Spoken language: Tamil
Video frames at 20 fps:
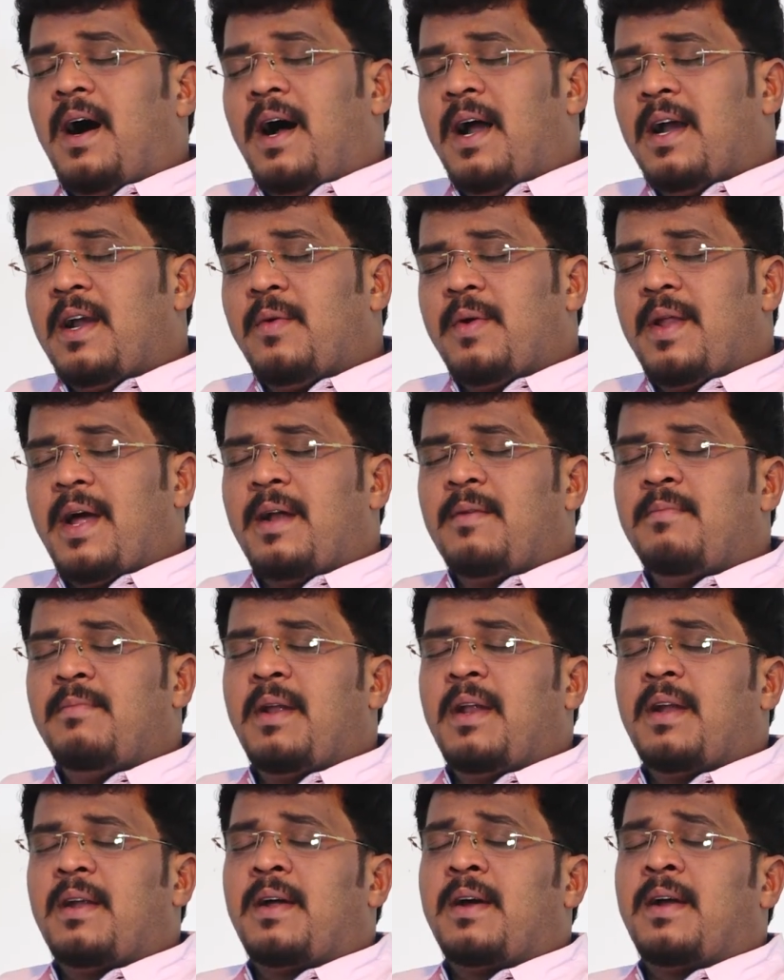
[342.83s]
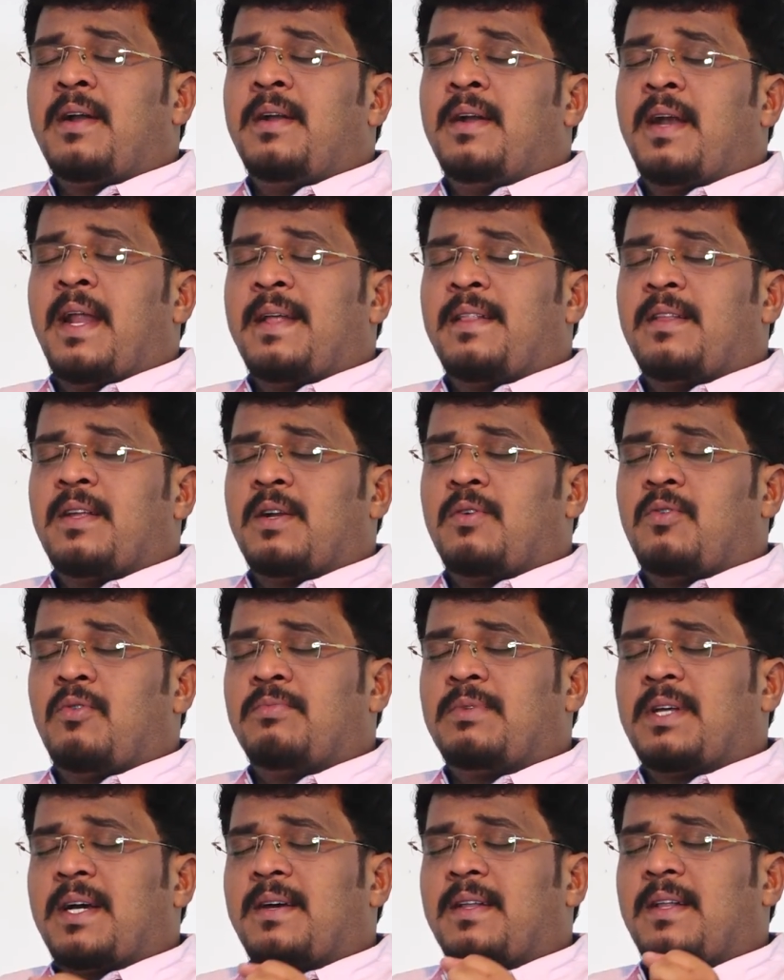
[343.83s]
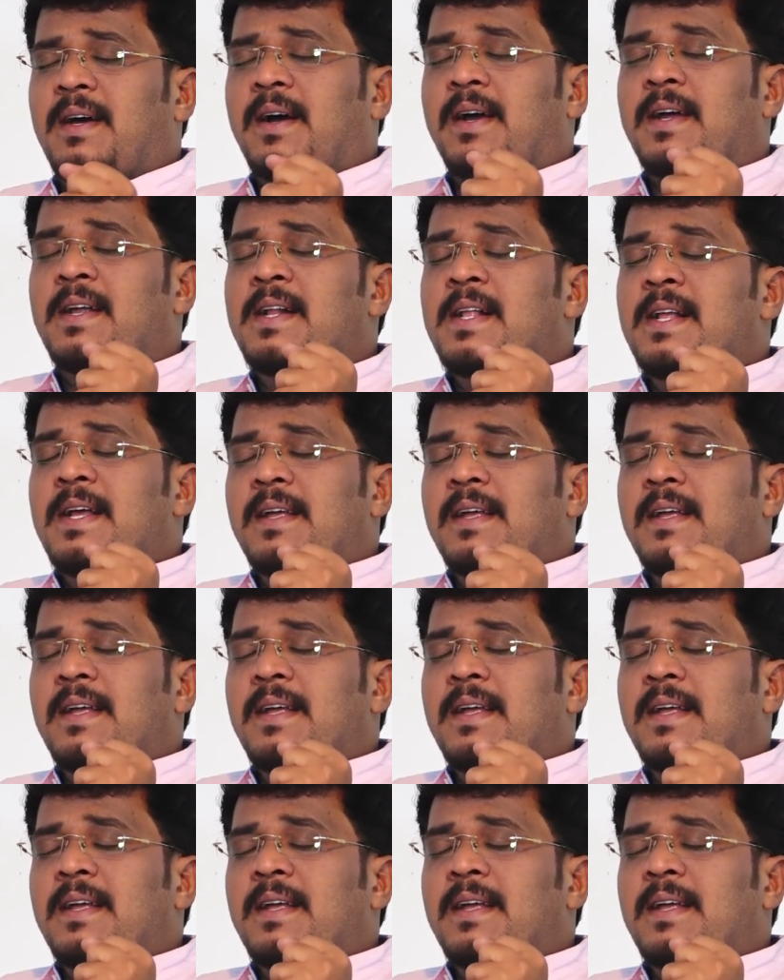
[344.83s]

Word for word: ஆண்டுடைய அன்பில் நாங்கள் நிலைத்திருக்கவும் தக்கதாக